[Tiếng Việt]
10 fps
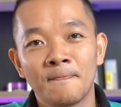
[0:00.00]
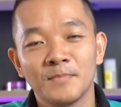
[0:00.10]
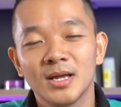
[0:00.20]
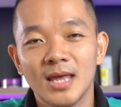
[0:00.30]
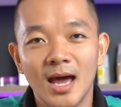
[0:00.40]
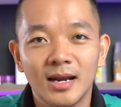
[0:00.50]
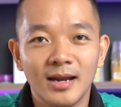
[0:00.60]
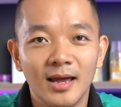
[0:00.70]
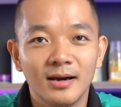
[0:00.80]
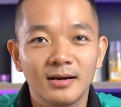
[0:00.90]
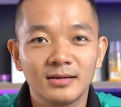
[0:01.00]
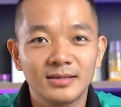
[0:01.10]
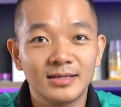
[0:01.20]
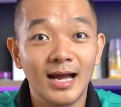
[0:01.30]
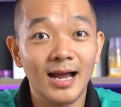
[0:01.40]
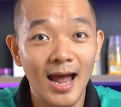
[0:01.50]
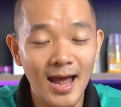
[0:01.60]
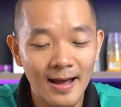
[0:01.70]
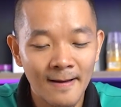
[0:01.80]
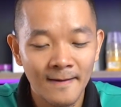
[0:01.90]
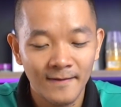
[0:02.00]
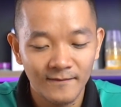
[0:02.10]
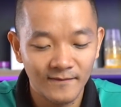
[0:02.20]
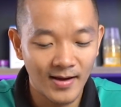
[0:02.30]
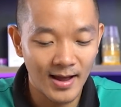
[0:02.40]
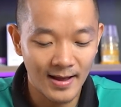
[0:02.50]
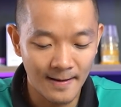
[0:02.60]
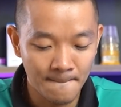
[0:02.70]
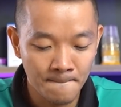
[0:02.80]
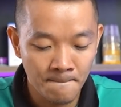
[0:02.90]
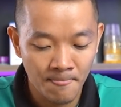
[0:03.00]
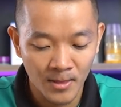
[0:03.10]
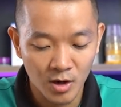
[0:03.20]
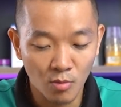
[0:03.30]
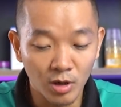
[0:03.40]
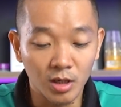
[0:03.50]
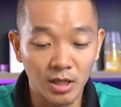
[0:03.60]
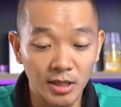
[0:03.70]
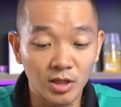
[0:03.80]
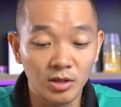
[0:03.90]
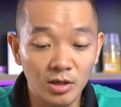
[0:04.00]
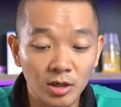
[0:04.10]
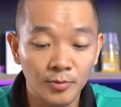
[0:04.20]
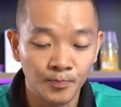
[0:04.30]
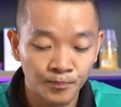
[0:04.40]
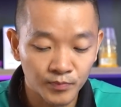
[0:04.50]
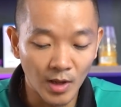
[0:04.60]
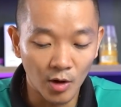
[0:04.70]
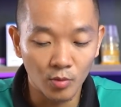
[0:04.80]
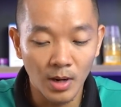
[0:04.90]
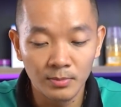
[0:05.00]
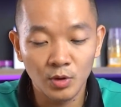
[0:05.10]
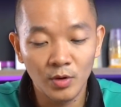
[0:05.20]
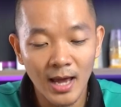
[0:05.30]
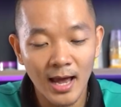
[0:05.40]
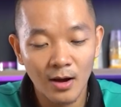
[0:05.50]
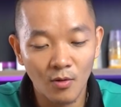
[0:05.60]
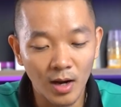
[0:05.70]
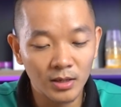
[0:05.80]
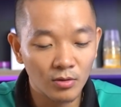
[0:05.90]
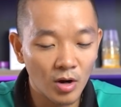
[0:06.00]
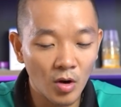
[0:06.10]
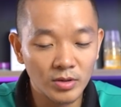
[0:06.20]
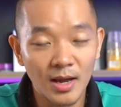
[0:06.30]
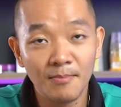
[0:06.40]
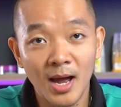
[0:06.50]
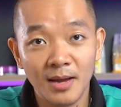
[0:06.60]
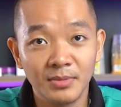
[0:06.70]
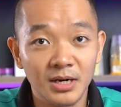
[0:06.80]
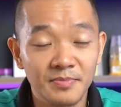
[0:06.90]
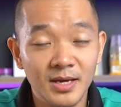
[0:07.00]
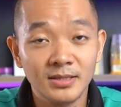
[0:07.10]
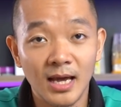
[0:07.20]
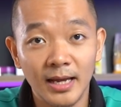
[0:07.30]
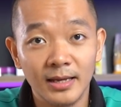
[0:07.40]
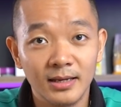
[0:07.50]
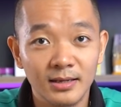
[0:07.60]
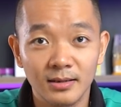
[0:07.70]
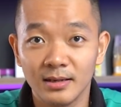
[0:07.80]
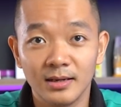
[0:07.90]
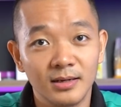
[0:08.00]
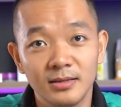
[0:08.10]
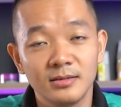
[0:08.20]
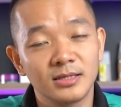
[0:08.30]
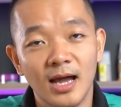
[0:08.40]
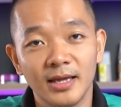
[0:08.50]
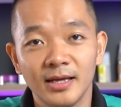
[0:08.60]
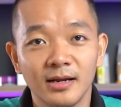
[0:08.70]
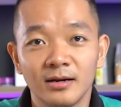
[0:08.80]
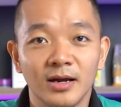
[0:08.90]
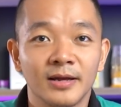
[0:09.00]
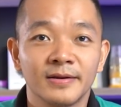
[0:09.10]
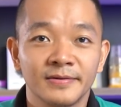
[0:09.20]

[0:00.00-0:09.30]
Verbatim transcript: Mức giá rẻ hơn kha khá và công lực thì tương đương, đều bơm tối đa khoảng đâu đó một trăm hai mươi pê ét i là dư xài gia đình rồi.